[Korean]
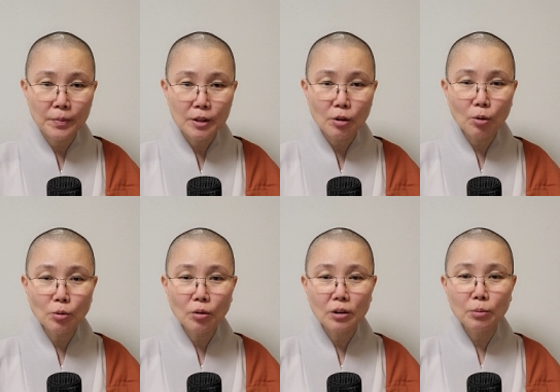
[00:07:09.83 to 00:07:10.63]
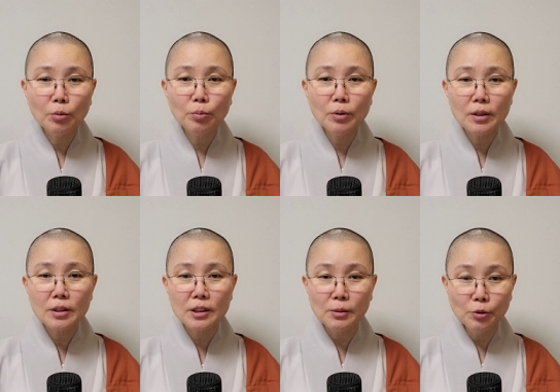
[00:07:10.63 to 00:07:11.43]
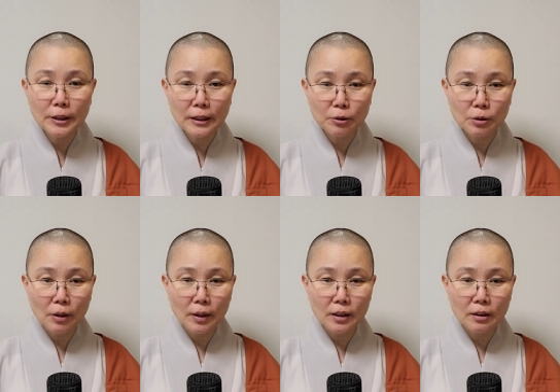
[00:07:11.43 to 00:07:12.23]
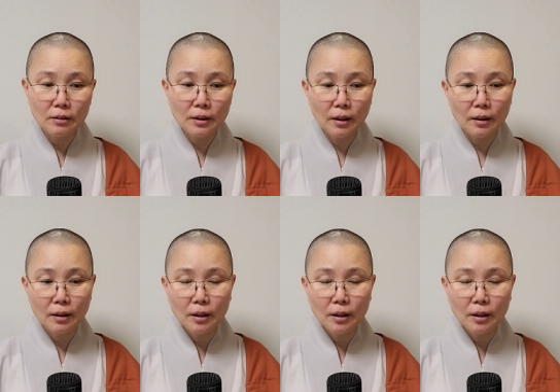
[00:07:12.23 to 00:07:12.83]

적어도 그 부분에서 질문이라도 나와야 되는데